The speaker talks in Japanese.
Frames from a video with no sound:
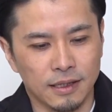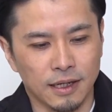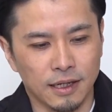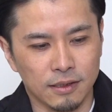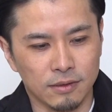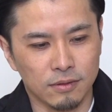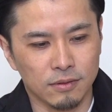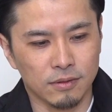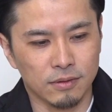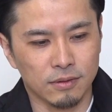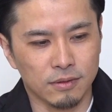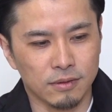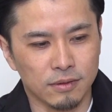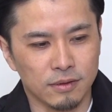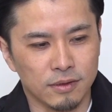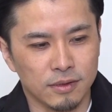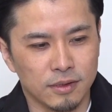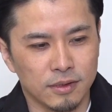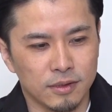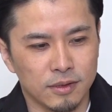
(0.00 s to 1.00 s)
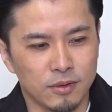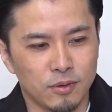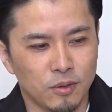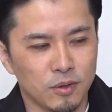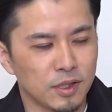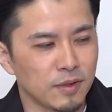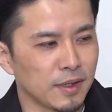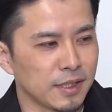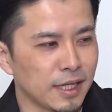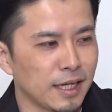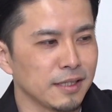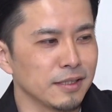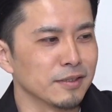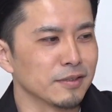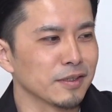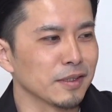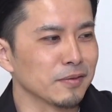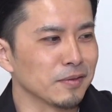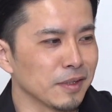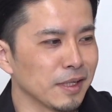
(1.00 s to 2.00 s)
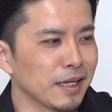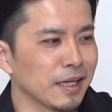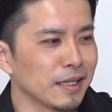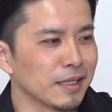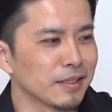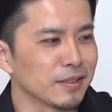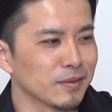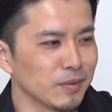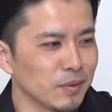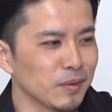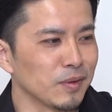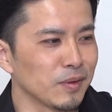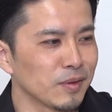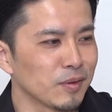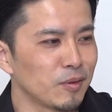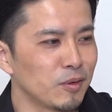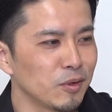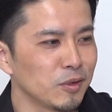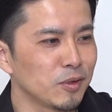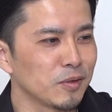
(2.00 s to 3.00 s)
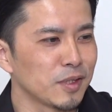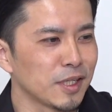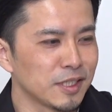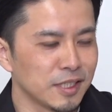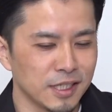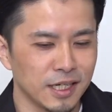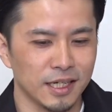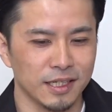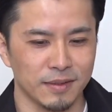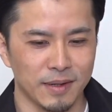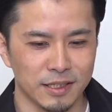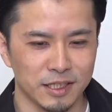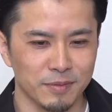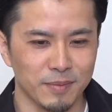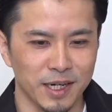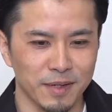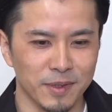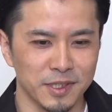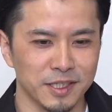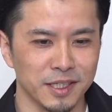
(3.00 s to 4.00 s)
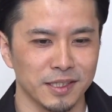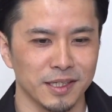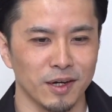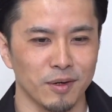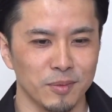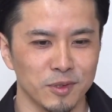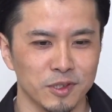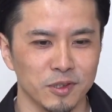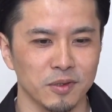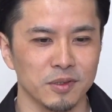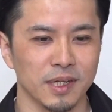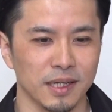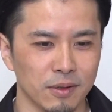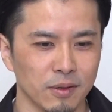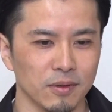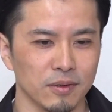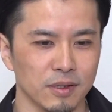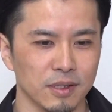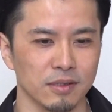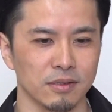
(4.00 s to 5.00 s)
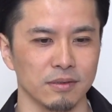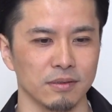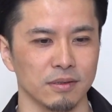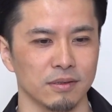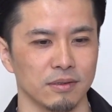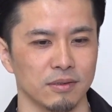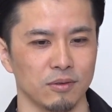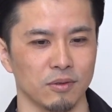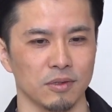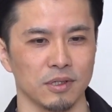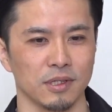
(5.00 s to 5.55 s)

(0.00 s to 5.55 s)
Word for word: あの動機はないんですけどね、うんうん、そうこの人たちが集まれば絶対面白いだろうっていう動